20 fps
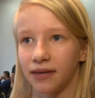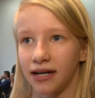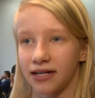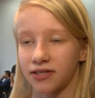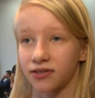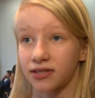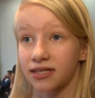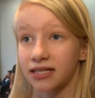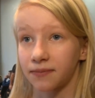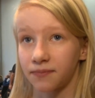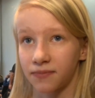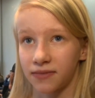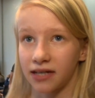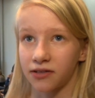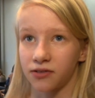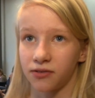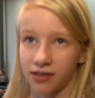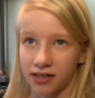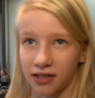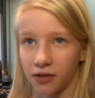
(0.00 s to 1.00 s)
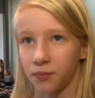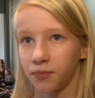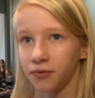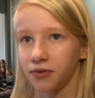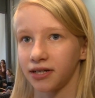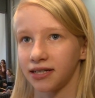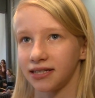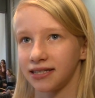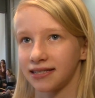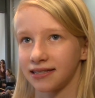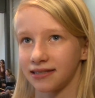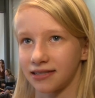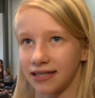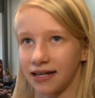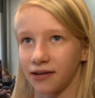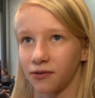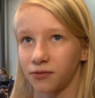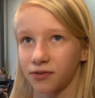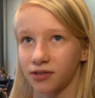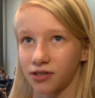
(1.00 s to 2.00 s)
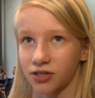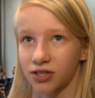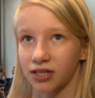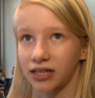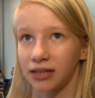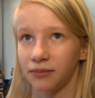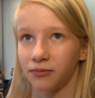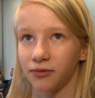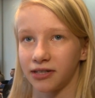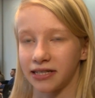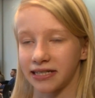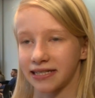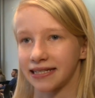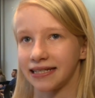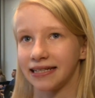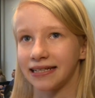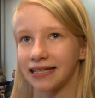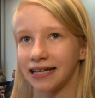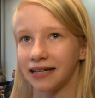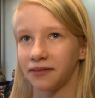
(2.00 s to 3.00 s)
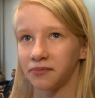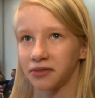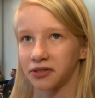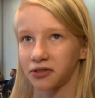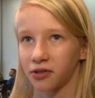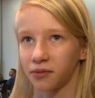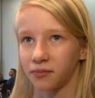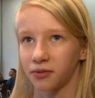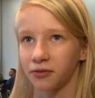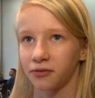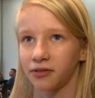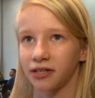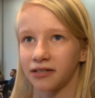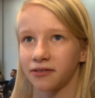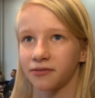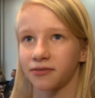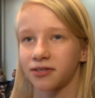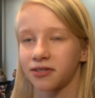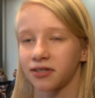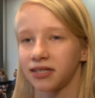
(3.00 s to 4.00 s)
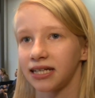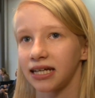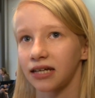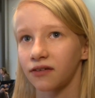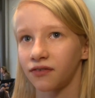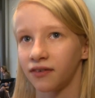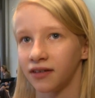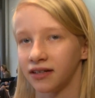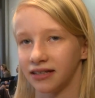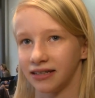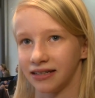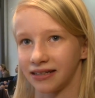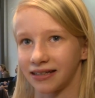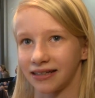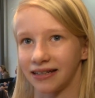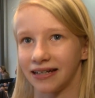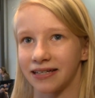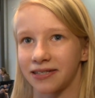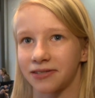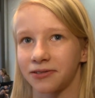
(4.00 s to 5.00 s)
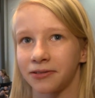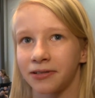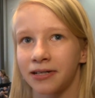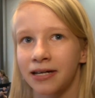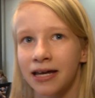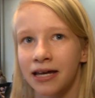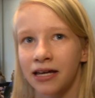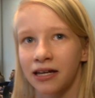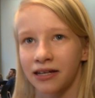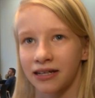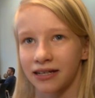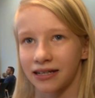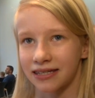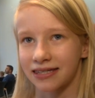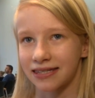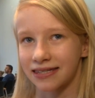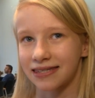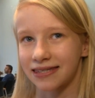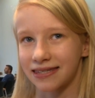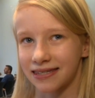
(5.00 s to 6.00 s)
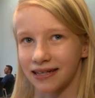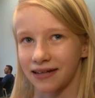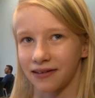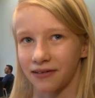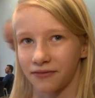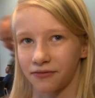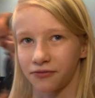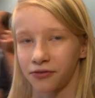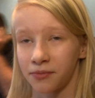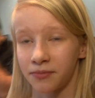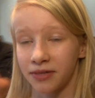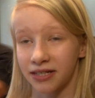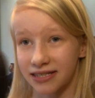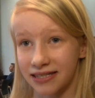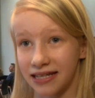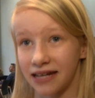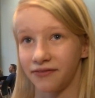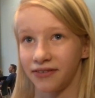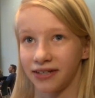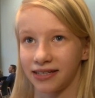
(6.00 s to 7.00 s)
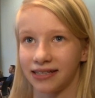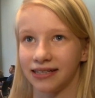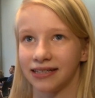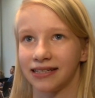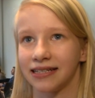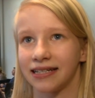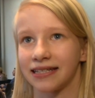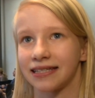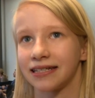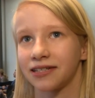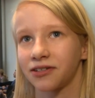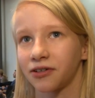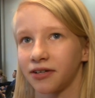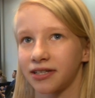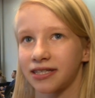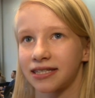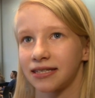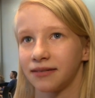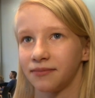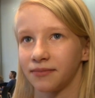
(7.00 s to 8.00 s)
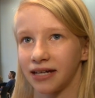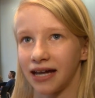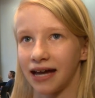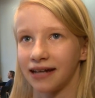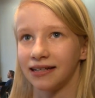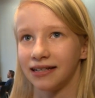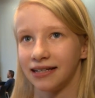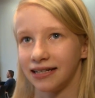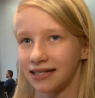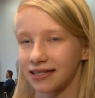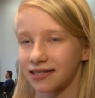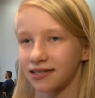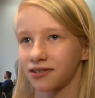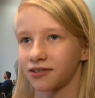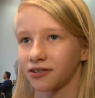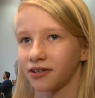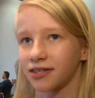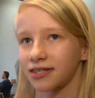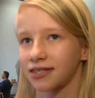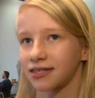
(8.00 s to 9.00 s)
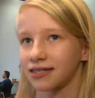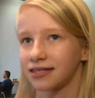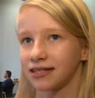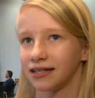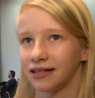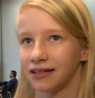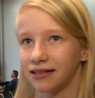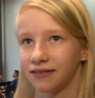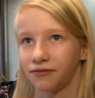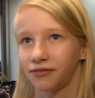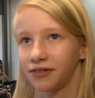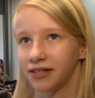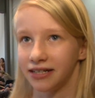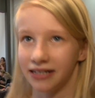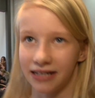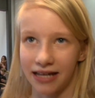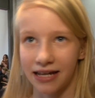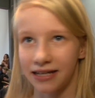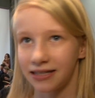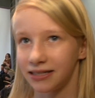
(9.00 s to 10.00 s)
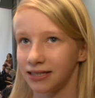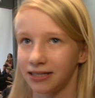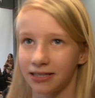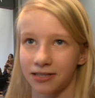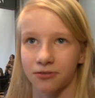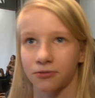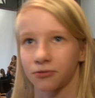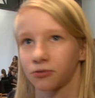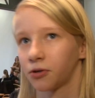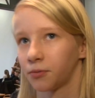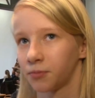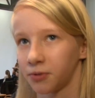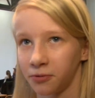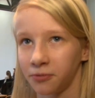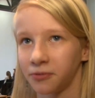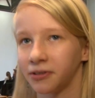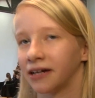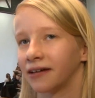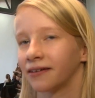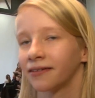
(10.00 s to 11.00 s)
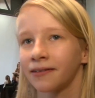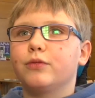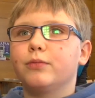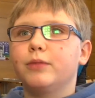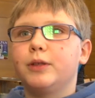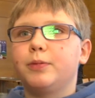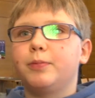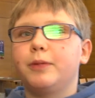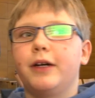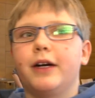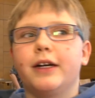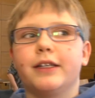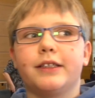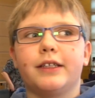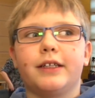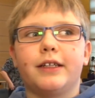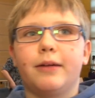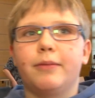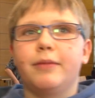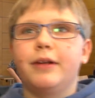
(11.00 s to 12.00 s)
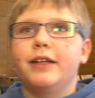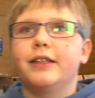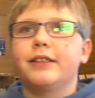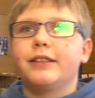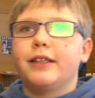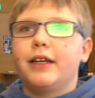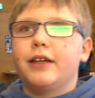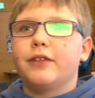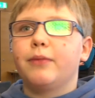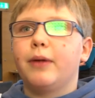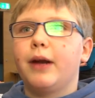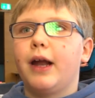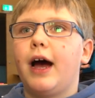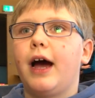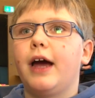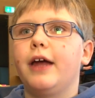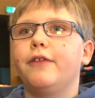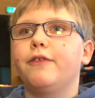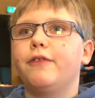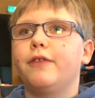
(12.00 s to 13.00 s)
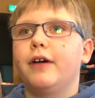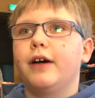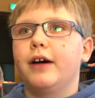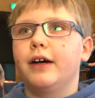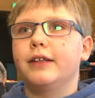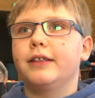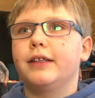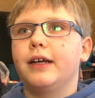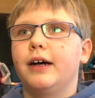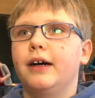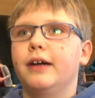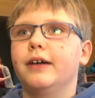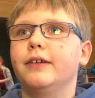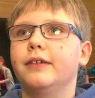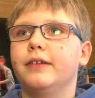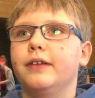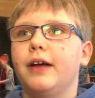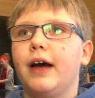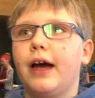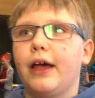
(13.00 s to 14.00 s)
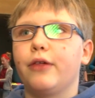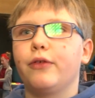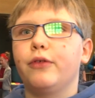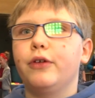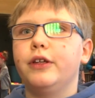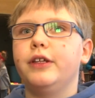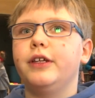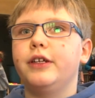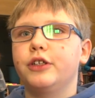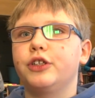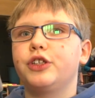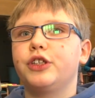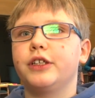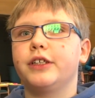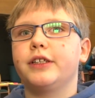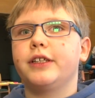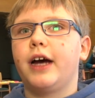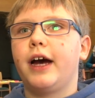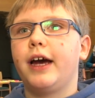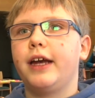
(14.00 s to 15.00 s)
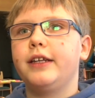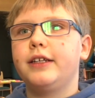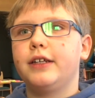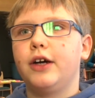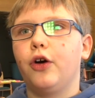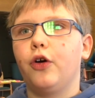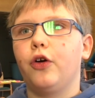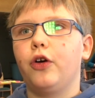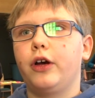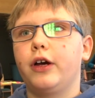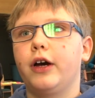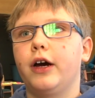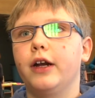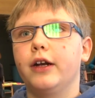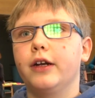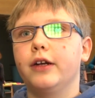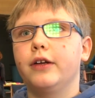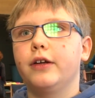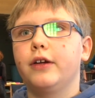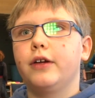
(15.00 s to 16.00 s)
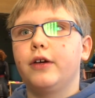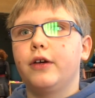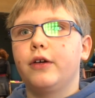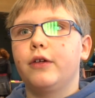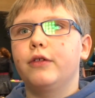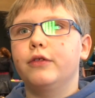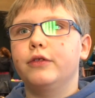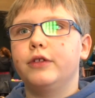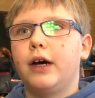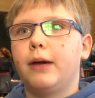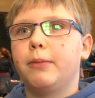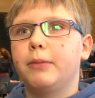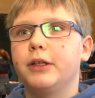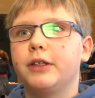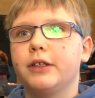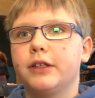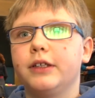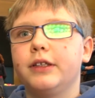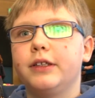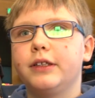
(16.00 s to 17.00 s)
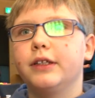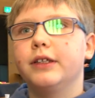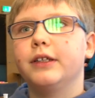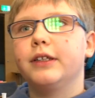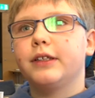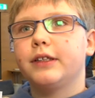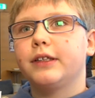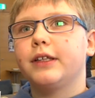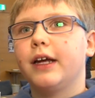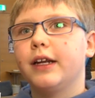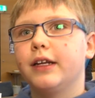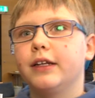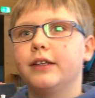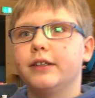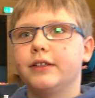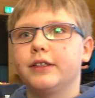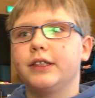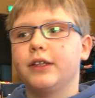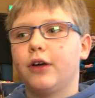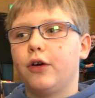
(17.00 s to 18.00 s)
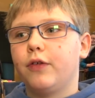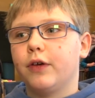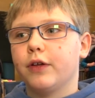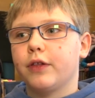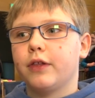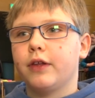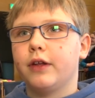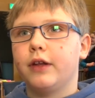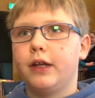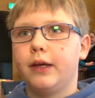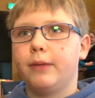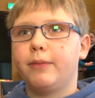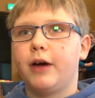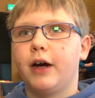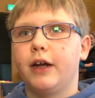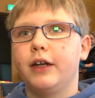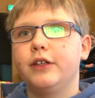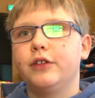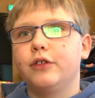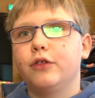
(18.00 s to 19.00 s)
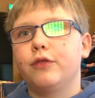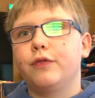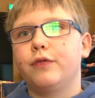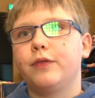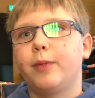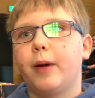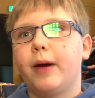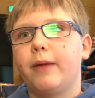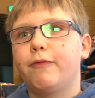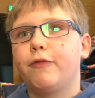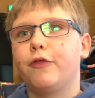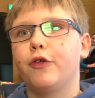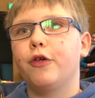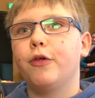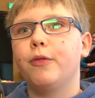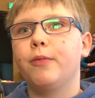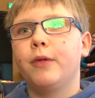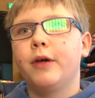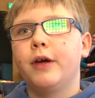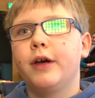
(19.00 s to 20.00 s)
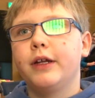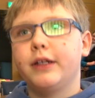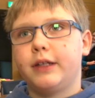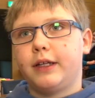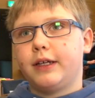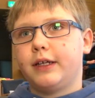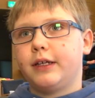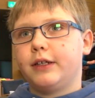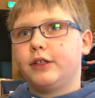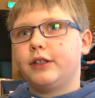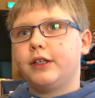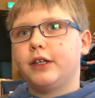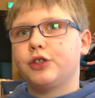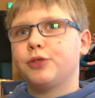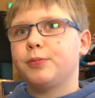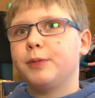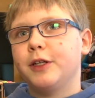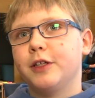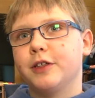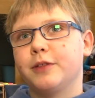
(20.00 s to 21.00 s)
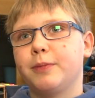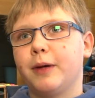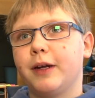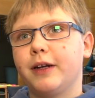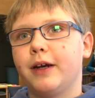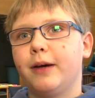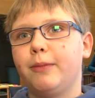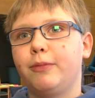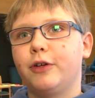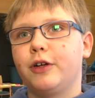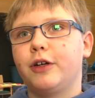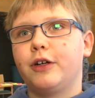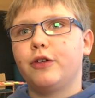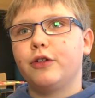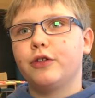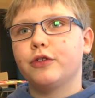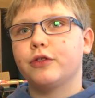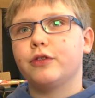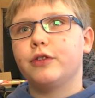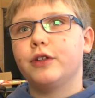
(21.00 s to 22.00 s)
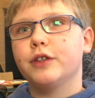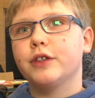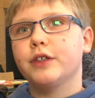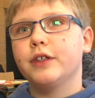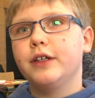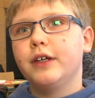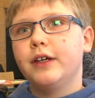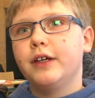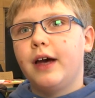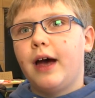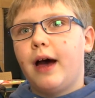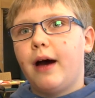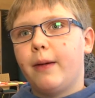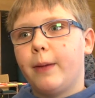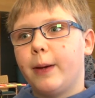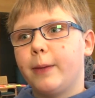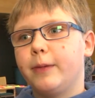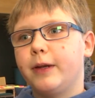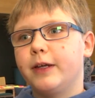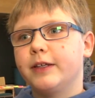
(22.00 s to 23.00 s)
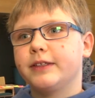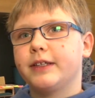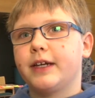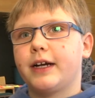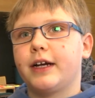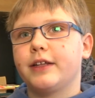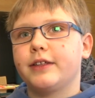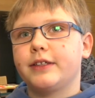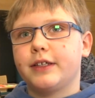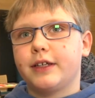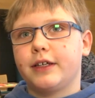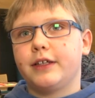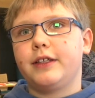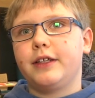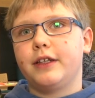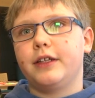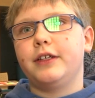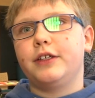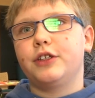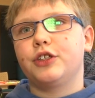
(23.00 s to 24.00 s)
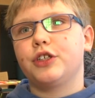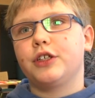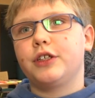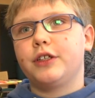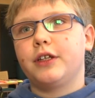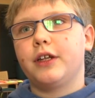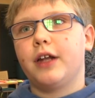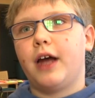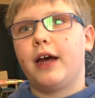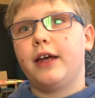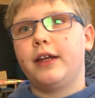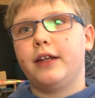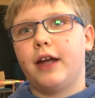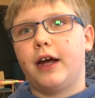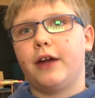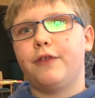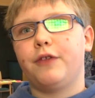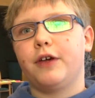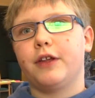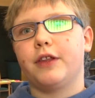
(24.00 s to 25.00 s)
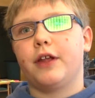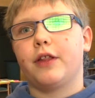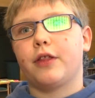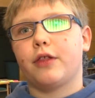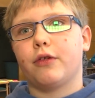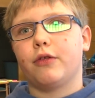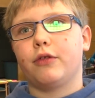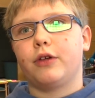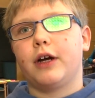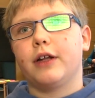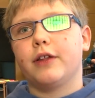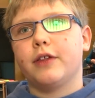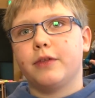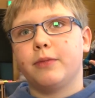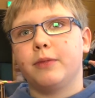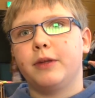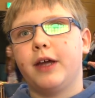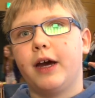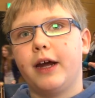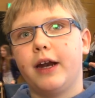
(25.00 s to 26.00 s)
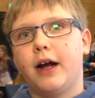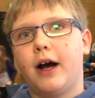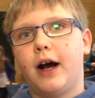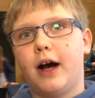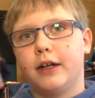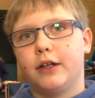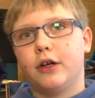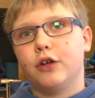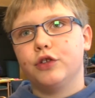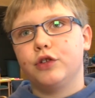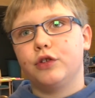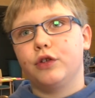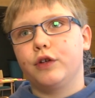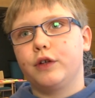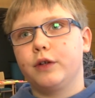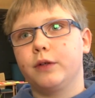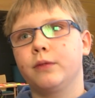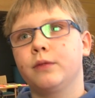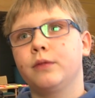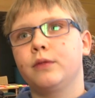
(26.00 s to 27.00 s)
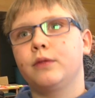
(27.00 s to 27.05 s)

Also es gibt natürlich auch Bücher, die sind sehr gut geschrieben und das geht halt mit Computern und so nicht, finde ich. Also es ist für mich sehr wichtig, dass ich trotzdem gerne lese, trotz den vielen Handys und Computern. Mich begeistert am Lesen, dass man einfach da also in die Geschichte eintauchen kann und damit richtig dann sich auch was nehmen kann. Nicht nur wie beim Film, da, da spielt das Band ab und dann guckst du das, aber im Lesen, da kannst du dich richtig in die Geschichte hineinversetzen und kannst es mit deiner Art ausdrücken